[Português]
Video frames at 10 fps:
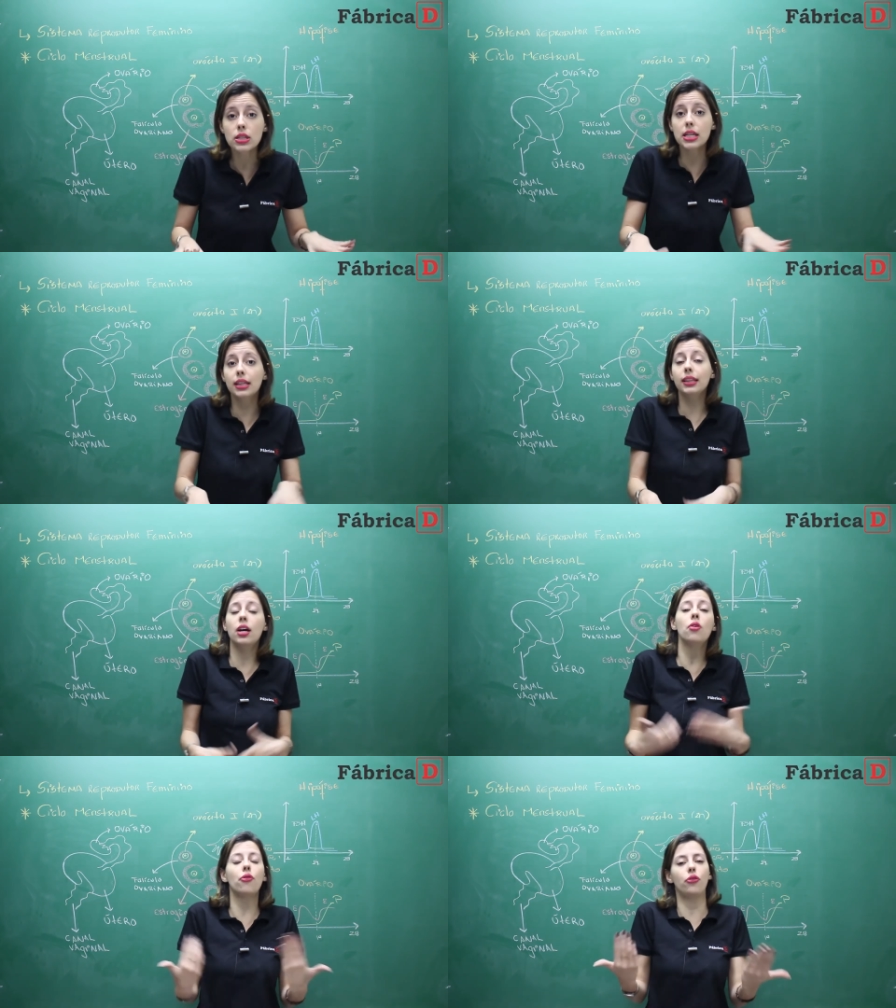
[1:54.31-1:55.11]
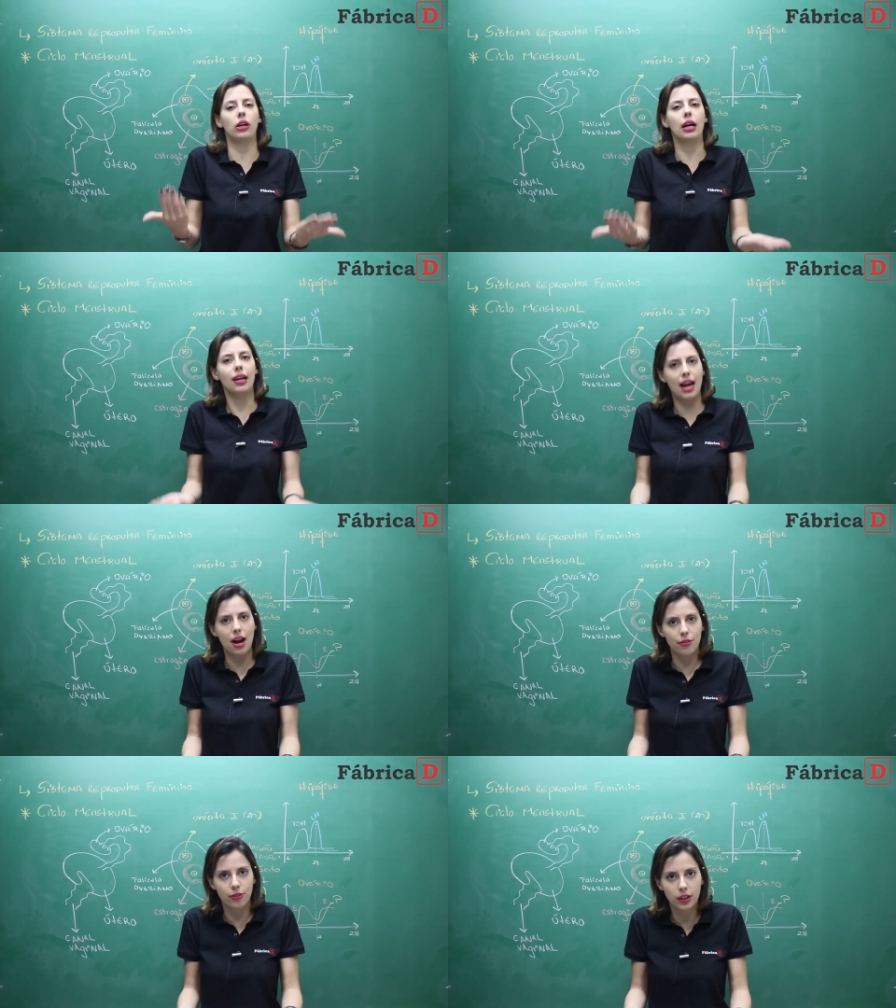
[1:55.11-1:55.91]
você não fica
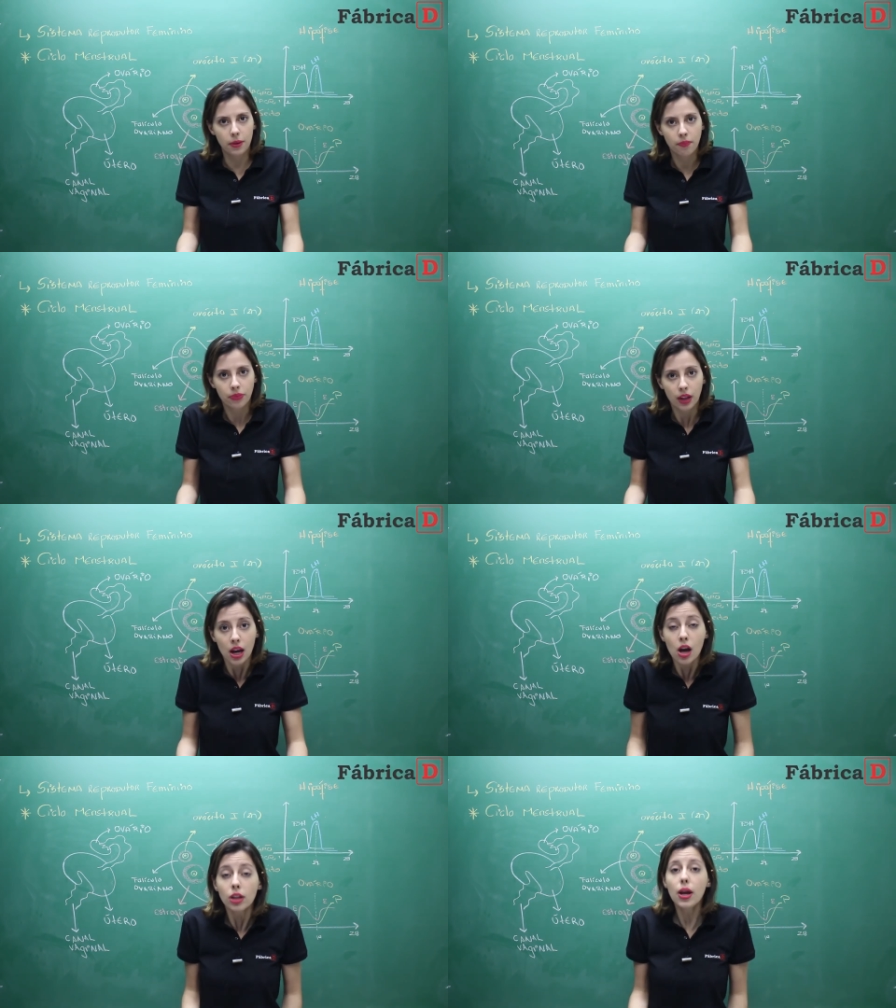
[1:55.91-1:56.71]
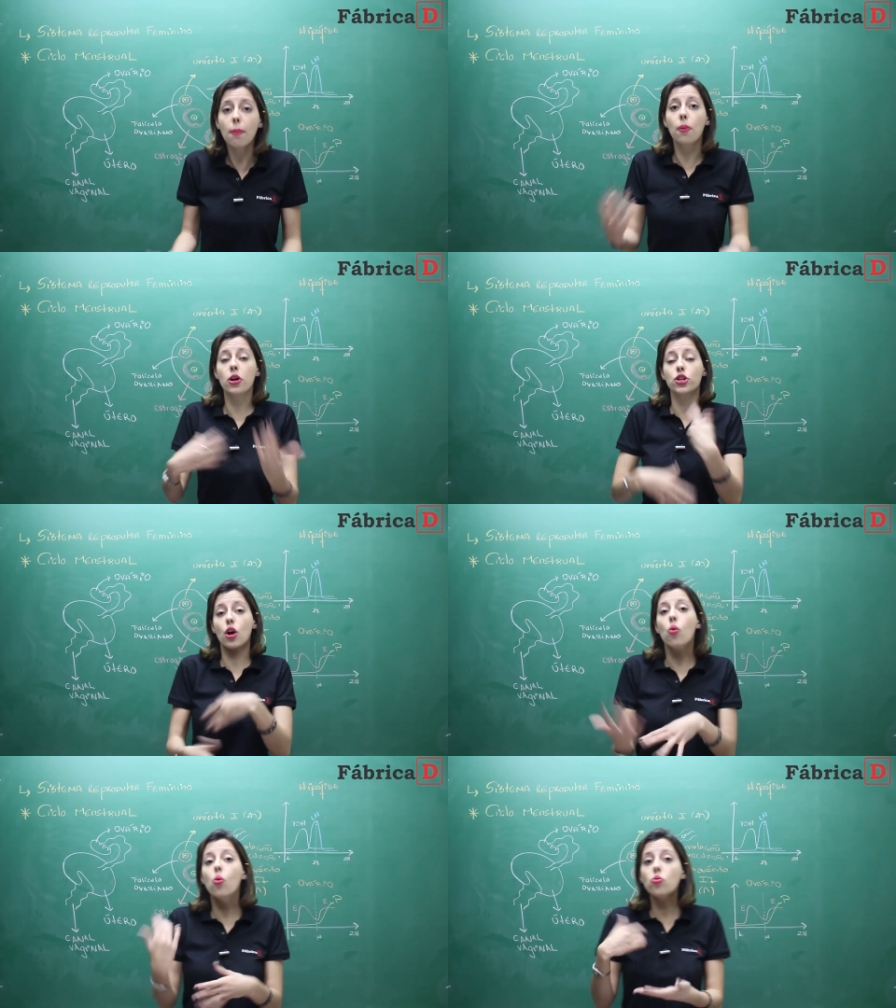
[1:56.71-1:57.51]
grávida, depois de
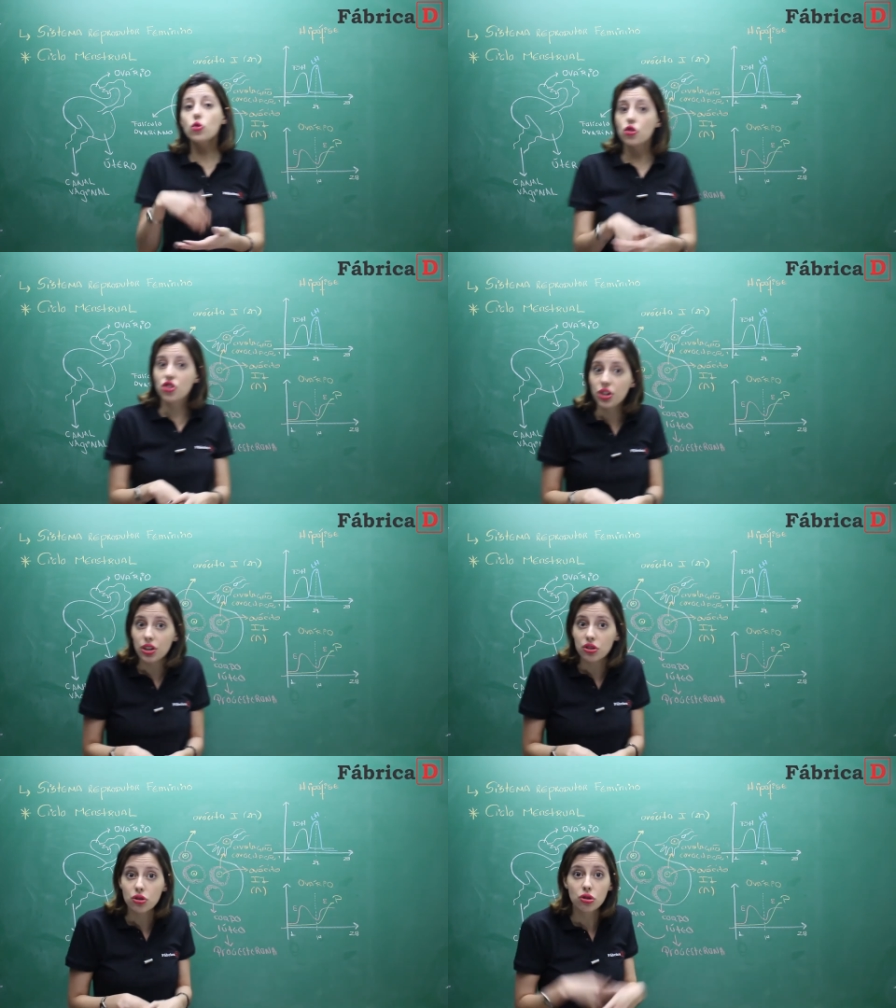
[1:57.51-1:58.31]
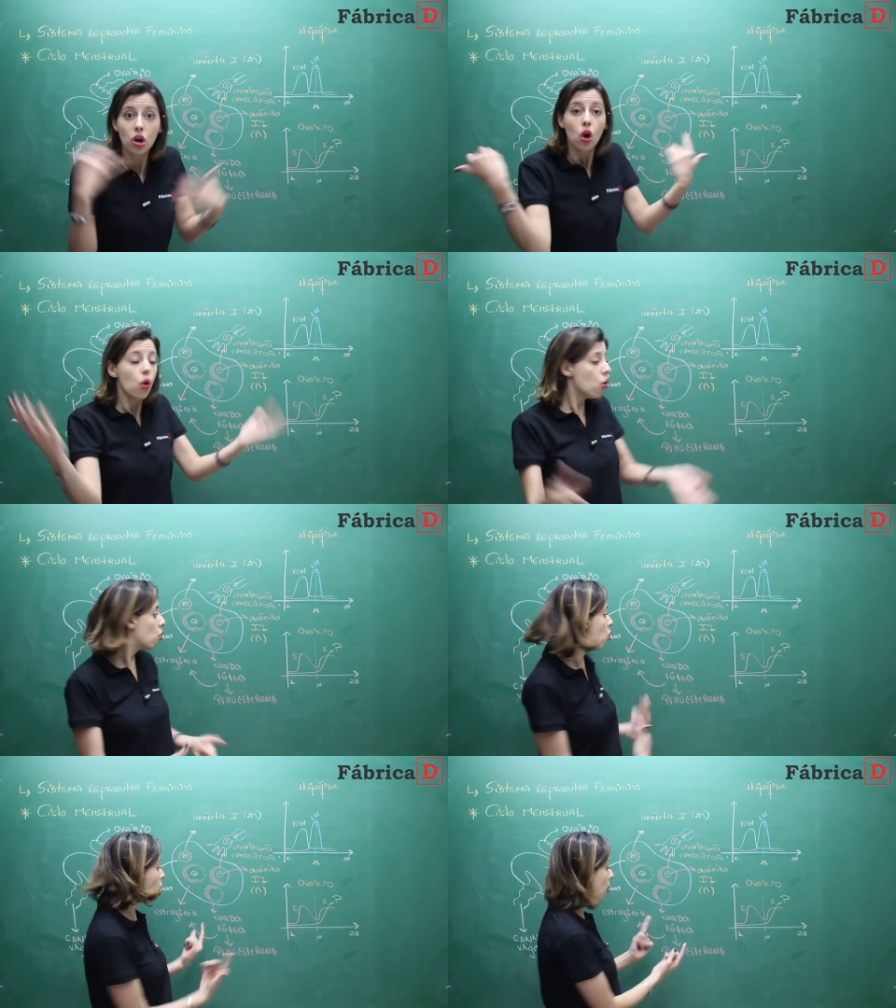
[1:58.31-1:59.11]
alguns dias,
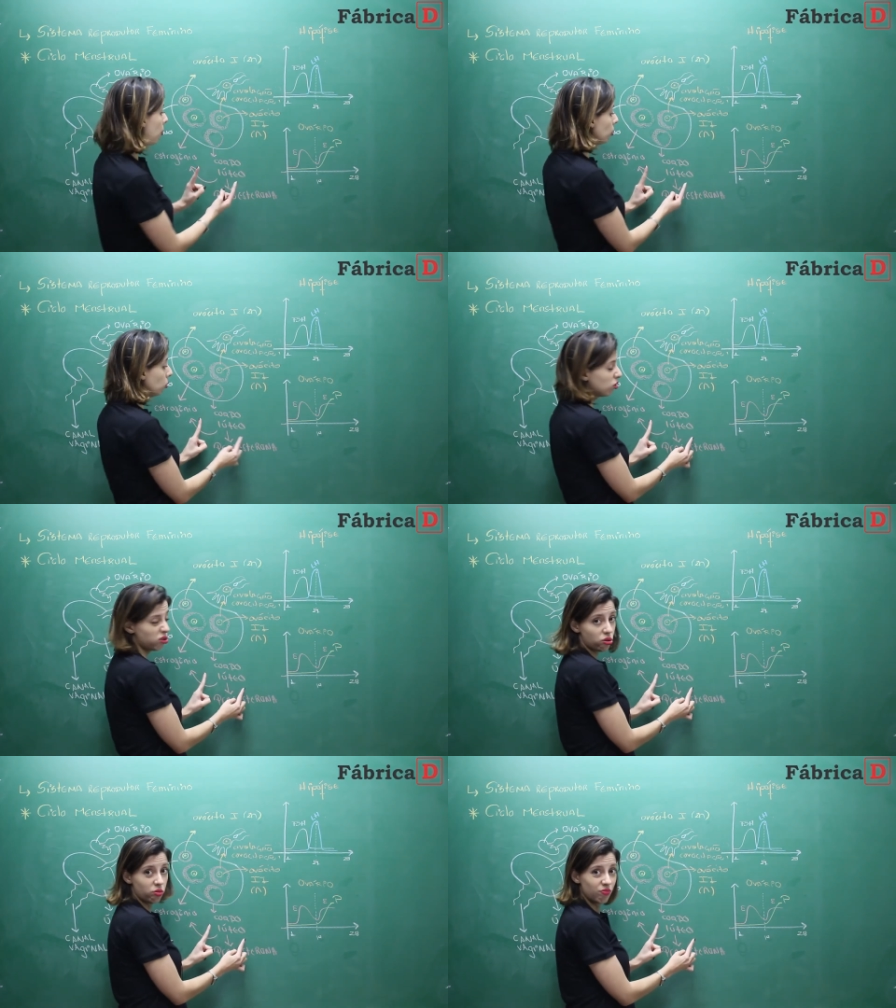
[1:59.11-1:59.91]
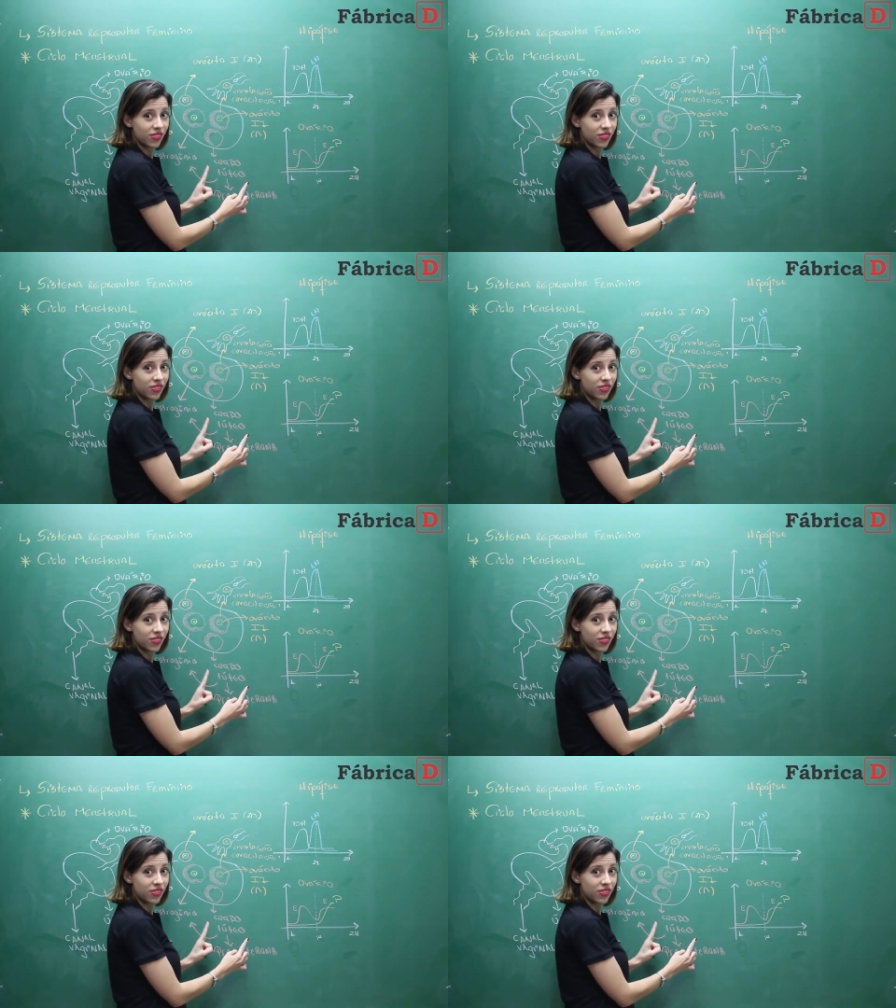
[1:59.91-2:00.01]
o corpo lúteo,